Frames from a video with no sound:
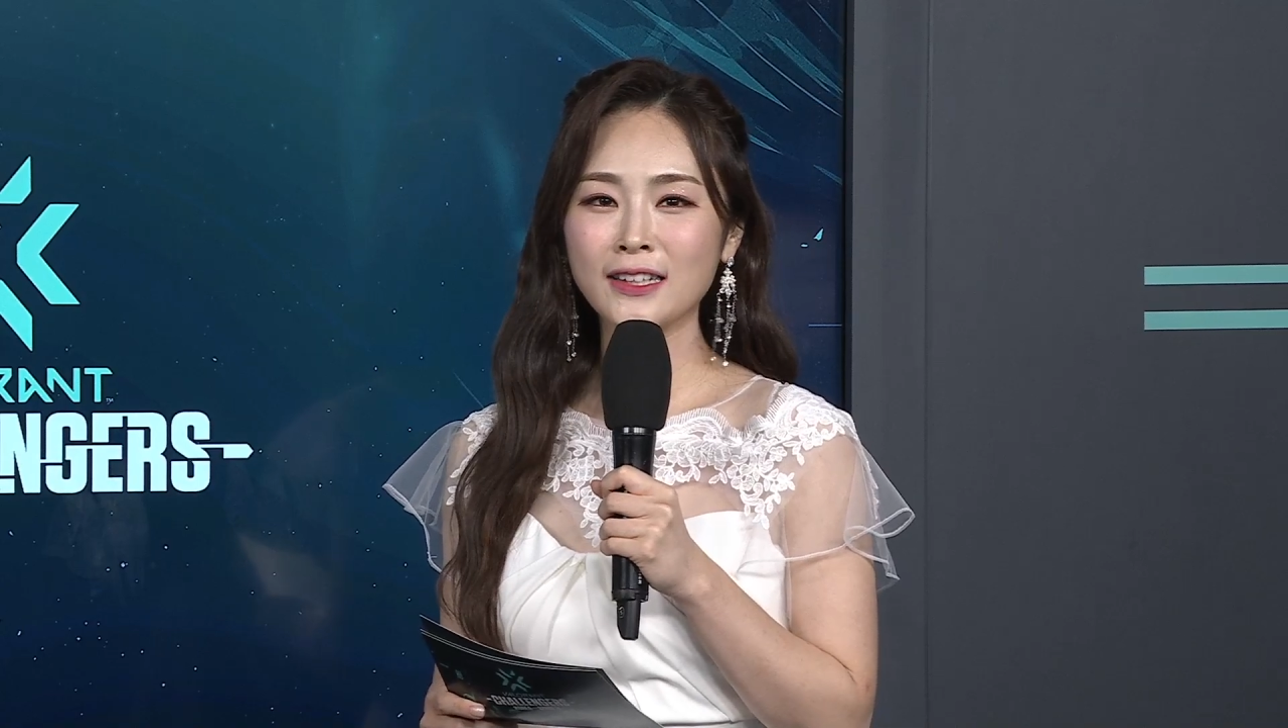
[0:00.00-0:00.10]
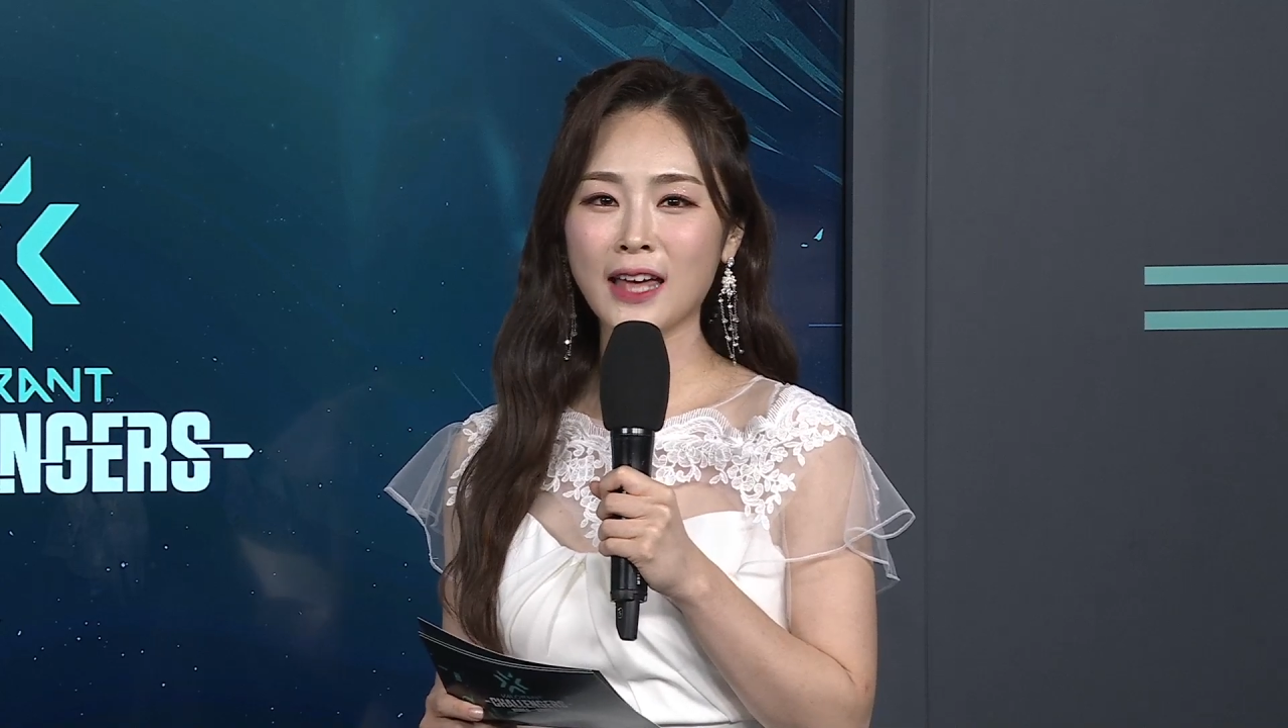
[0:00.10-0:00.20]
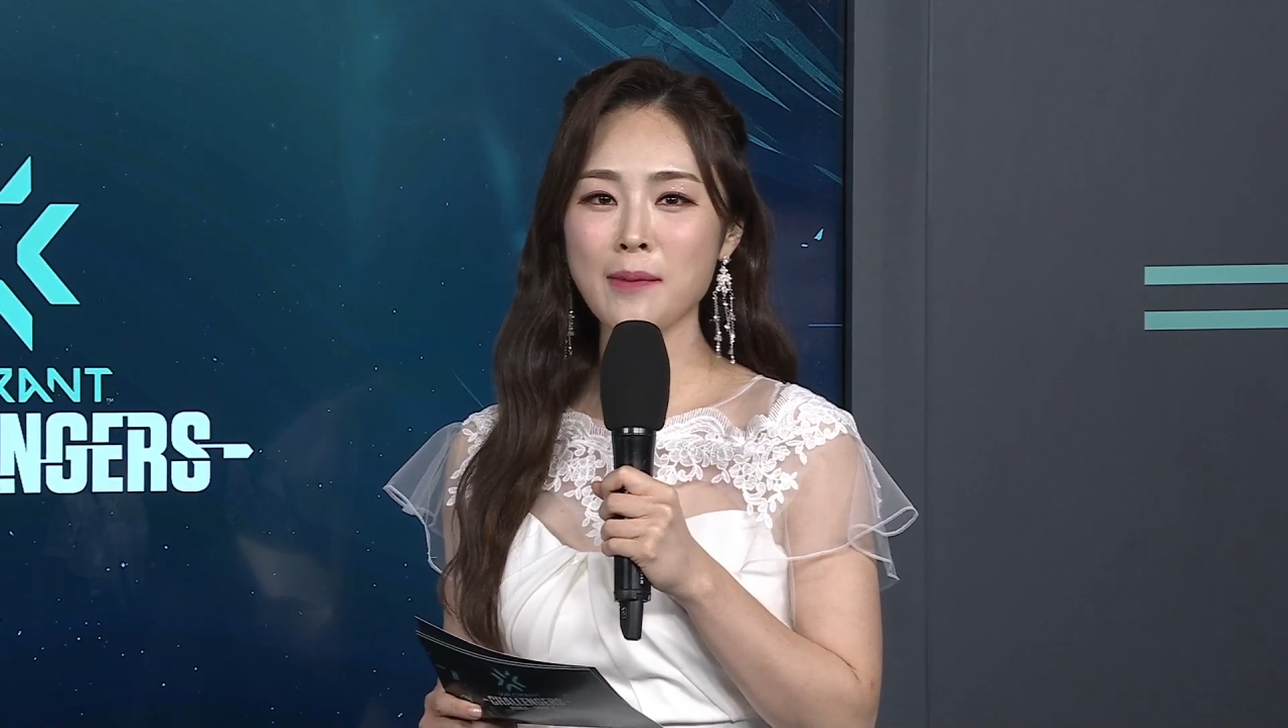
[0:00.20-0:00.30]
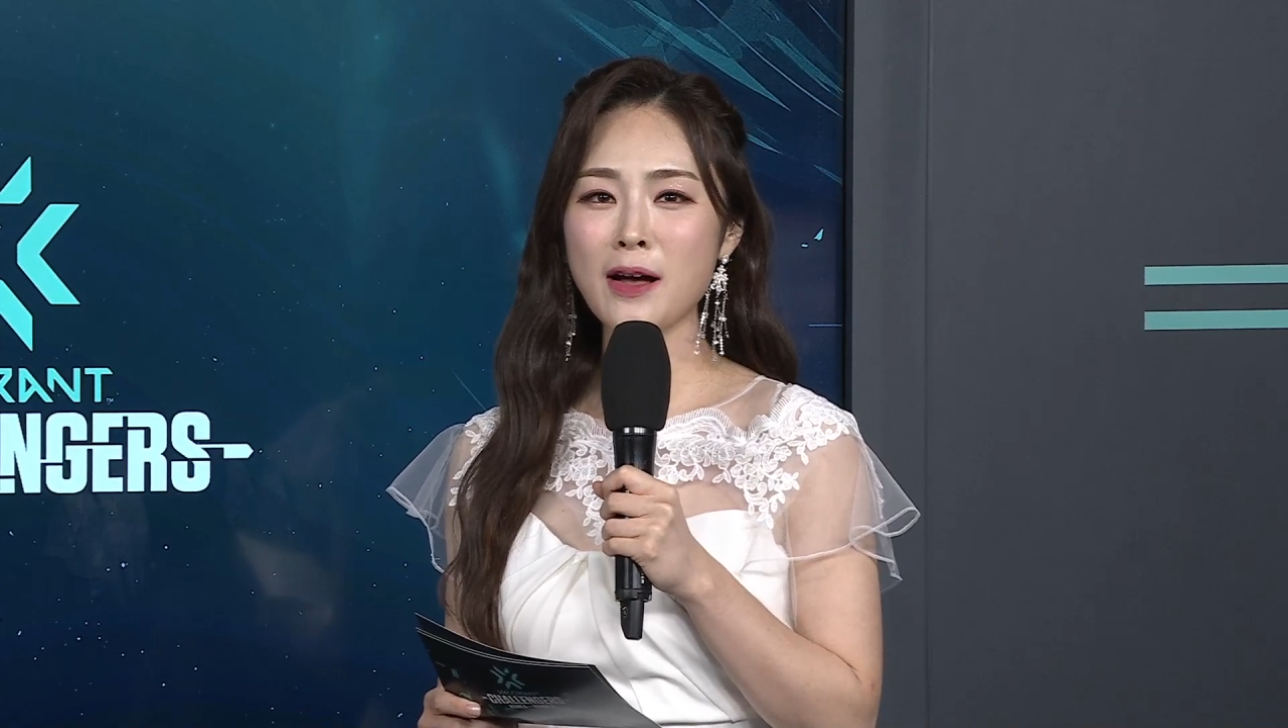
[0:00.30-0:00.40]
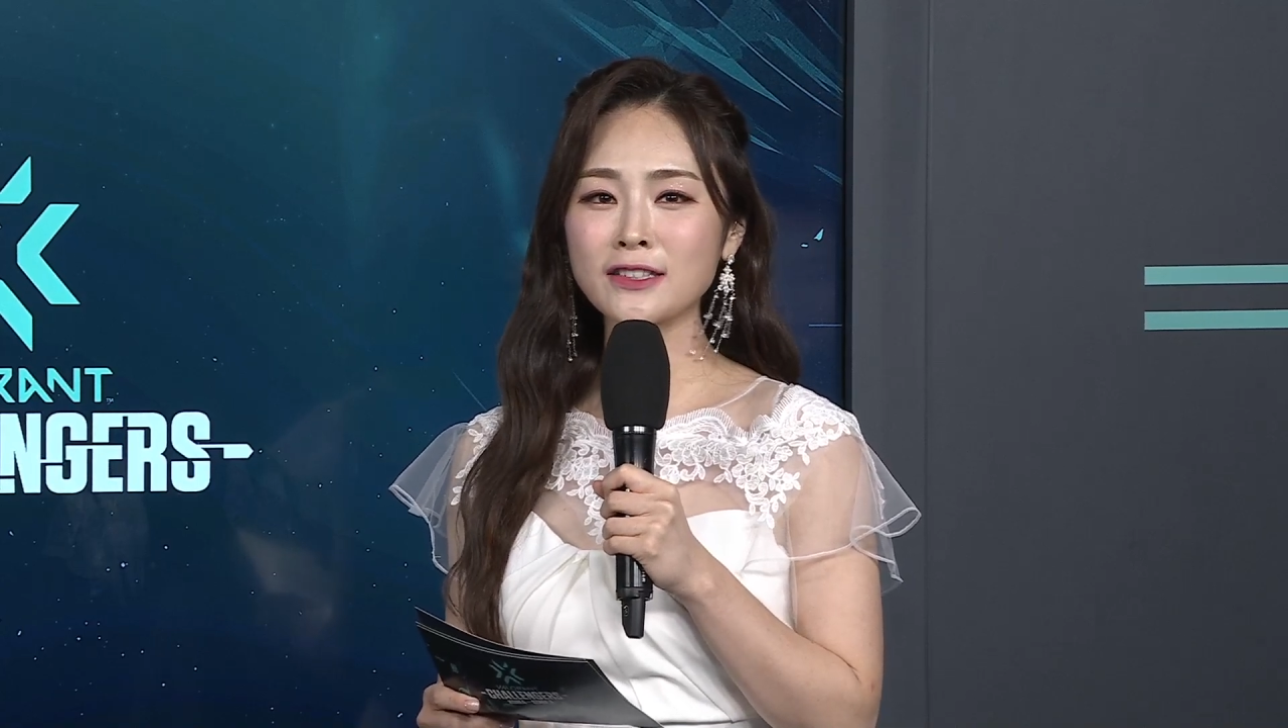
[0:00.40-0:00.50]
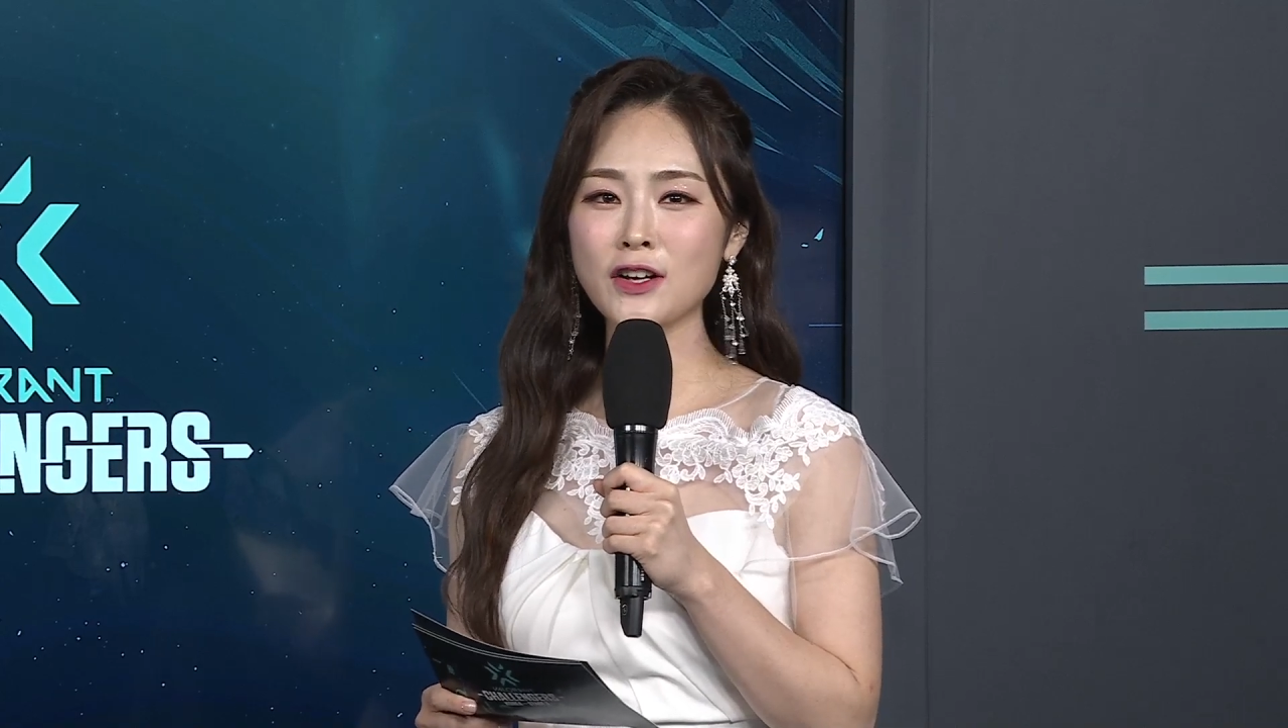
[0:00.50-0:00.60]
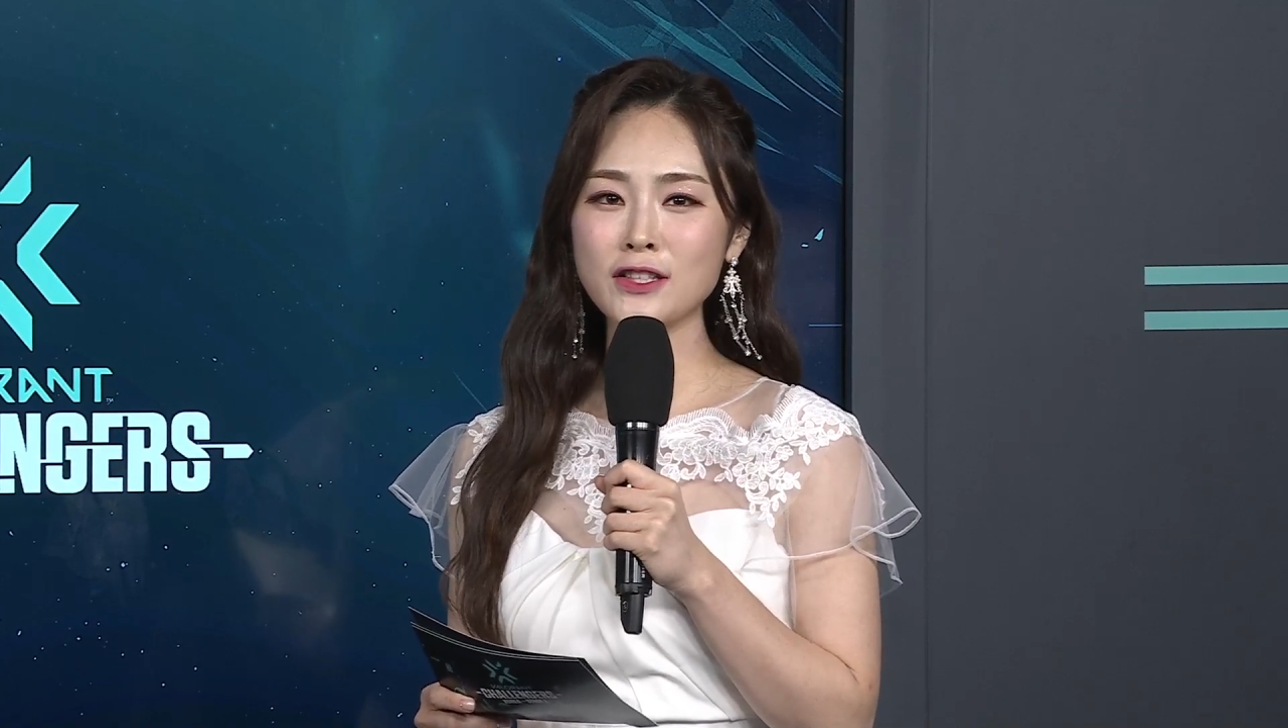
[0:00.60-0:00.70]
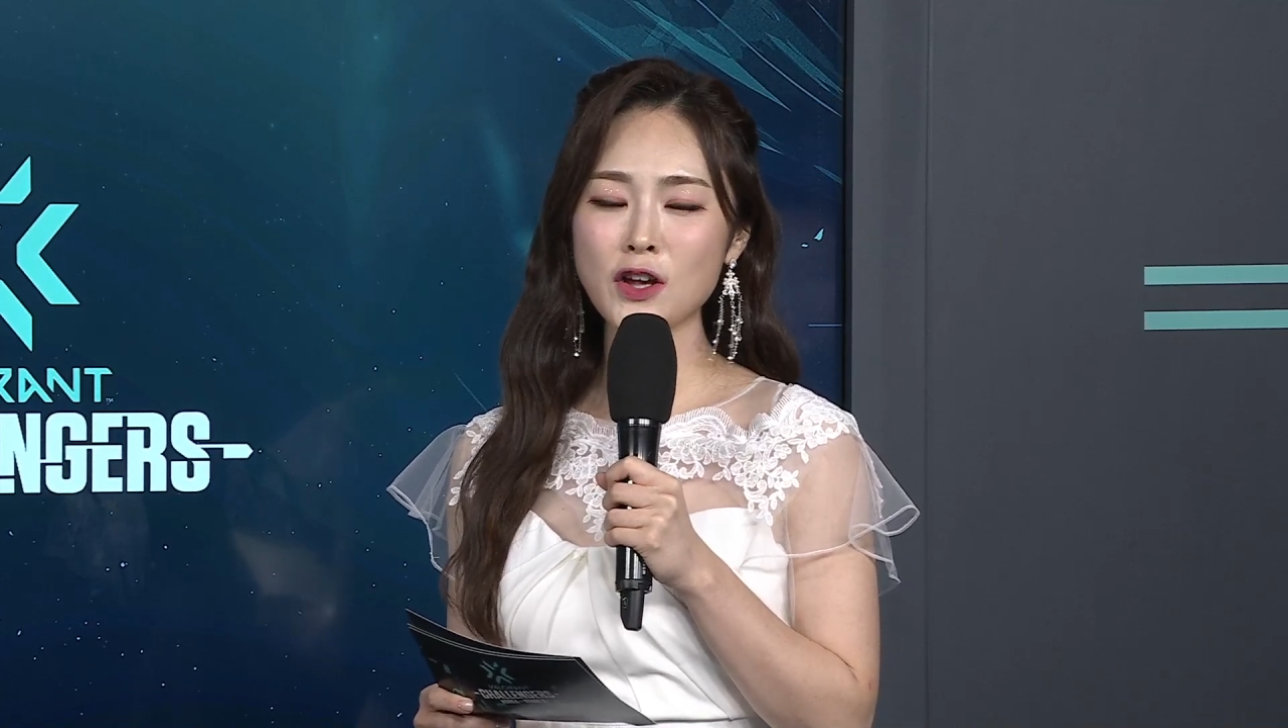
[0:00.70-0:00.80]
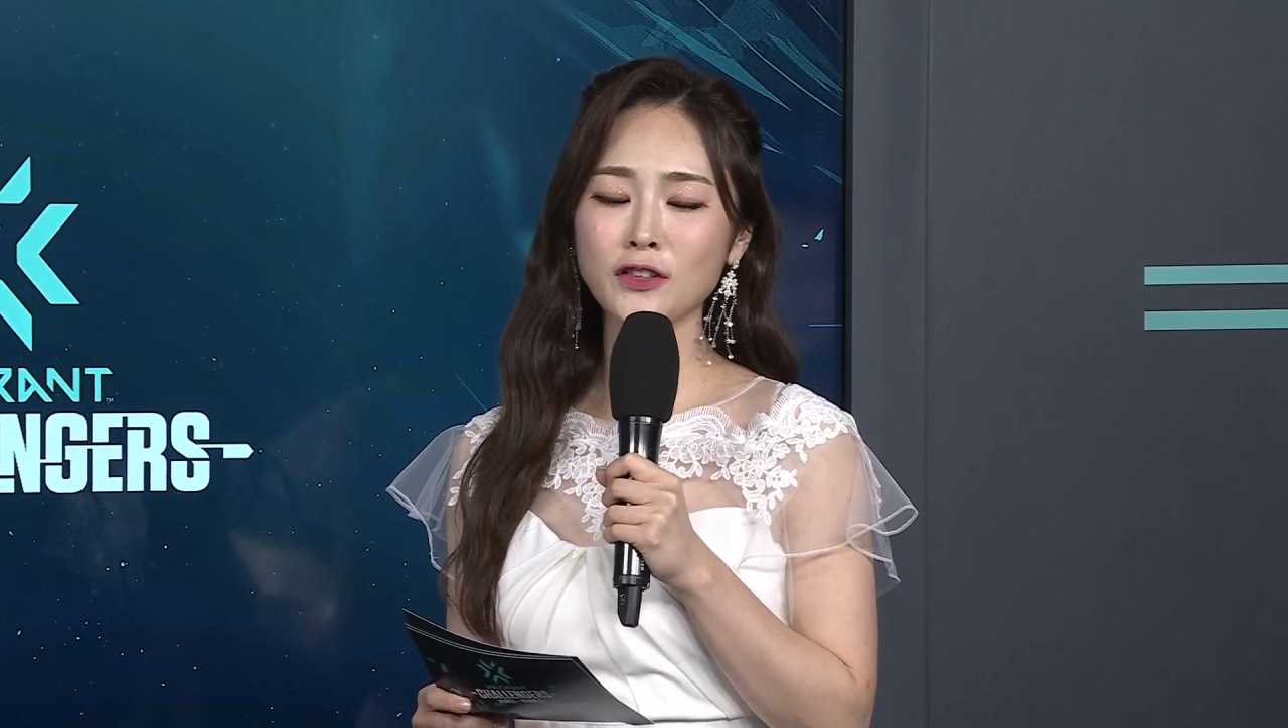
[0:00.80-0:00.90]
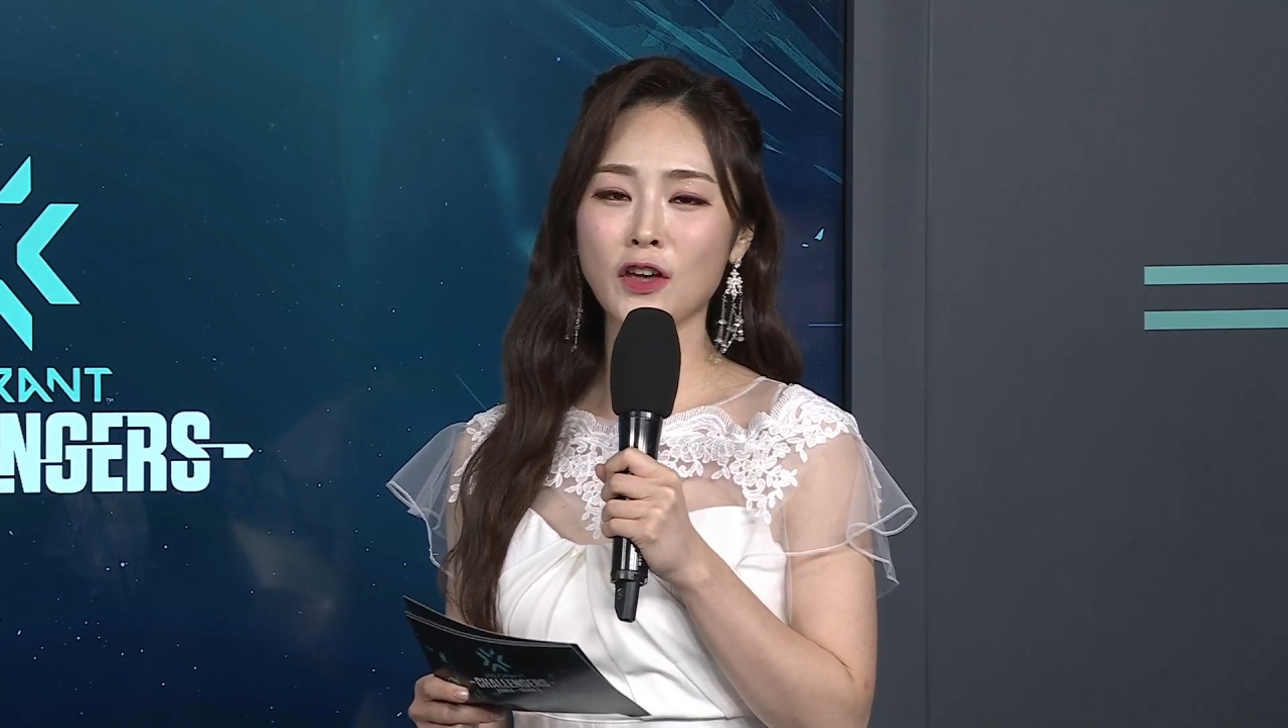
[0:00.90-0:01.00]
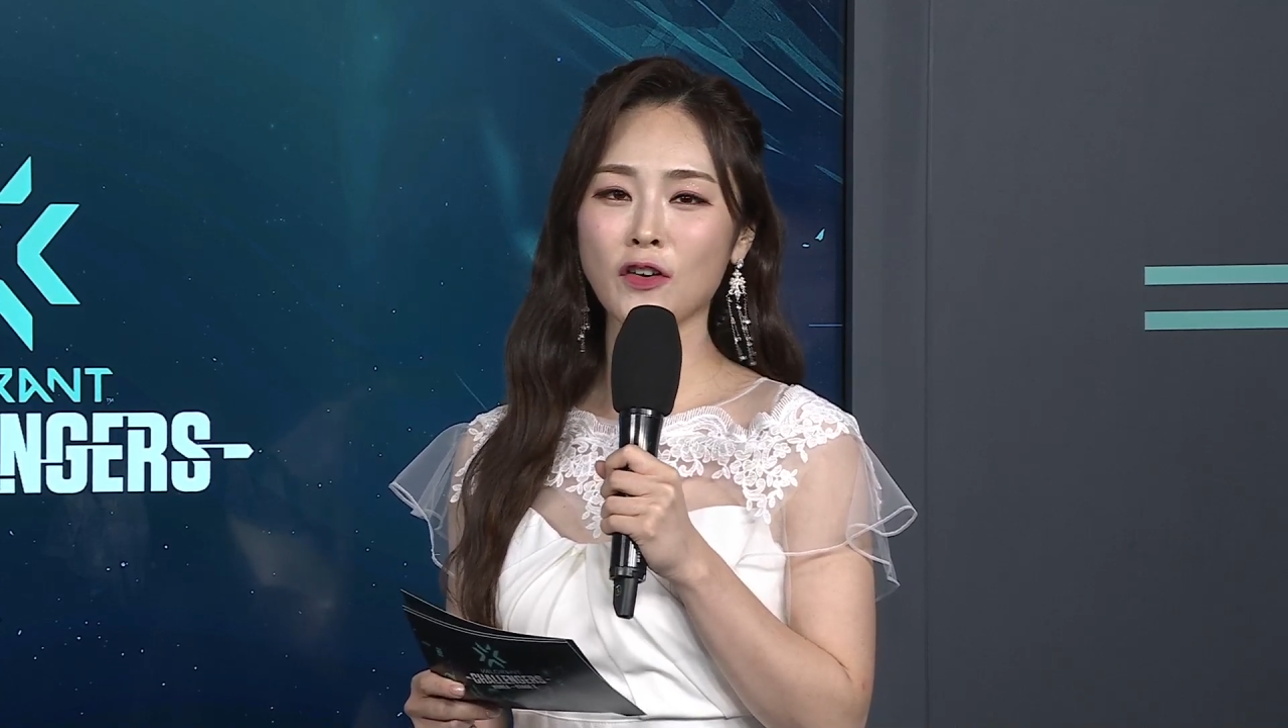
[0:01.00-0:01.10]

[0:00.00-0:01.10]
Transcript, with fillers: 그 개막전 첫